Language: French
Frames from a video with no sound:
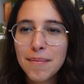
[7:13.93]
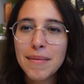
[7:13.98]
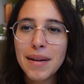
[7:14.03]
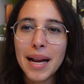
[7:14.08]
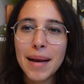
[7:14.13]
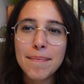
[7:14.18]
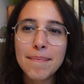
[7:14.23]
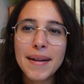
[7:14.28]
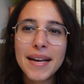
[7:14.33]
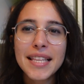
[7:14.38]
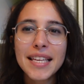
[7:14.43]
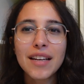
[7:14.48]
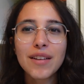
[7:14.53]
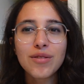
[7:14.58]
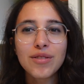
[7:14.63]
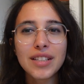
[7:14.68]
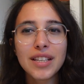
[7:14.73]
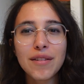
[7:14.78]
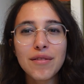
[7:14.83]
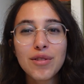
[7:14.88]
mais la manière
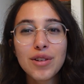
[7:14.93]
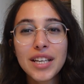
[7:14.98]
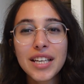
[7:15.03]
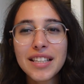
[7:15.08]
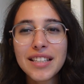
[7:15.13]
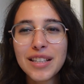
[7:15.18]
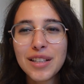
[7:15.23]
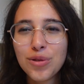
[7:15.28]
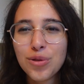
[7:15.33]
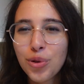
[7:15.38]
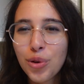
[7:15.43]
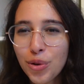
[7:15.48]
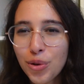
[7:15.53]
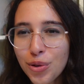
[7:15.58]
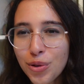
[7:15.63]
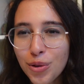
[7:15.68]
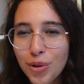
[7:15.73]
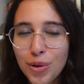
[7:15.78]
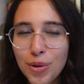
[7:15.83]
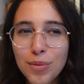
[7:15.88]
dont c'est évoqué c'est
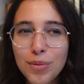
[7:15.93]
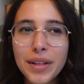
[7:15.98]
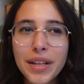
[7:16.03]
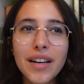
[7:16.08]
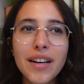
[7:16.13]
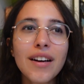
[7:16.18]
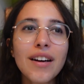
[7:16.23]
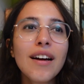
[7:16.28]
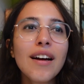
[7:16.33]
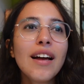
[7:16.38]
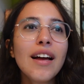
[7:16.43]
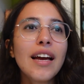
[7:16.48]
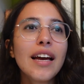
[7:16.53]
trop trop bien